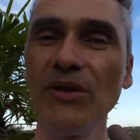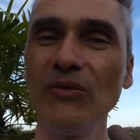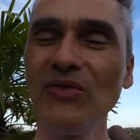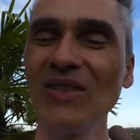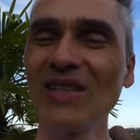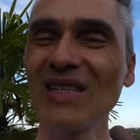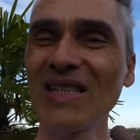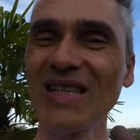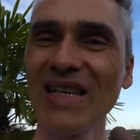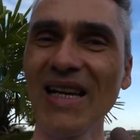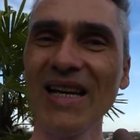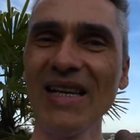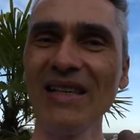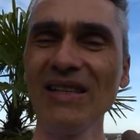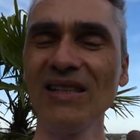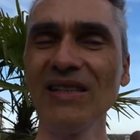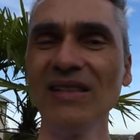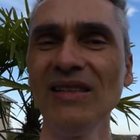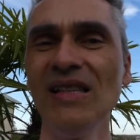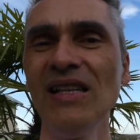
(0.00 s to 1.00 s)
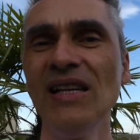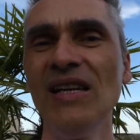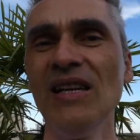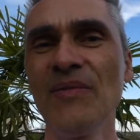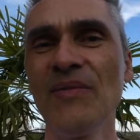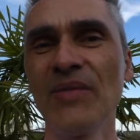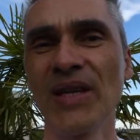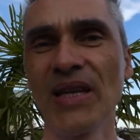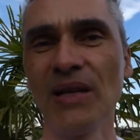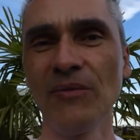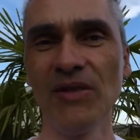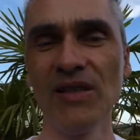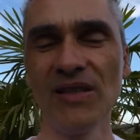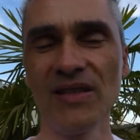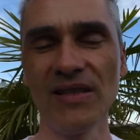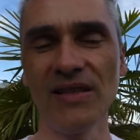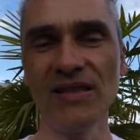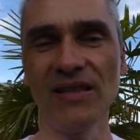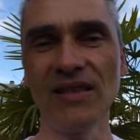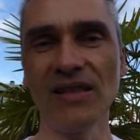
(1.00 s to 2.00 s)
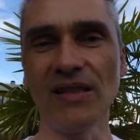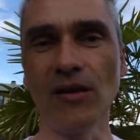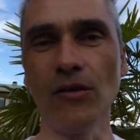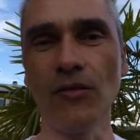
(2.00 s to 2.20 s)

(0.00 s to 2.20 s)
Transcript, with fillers: Und das Gleiche haben wir letztendlich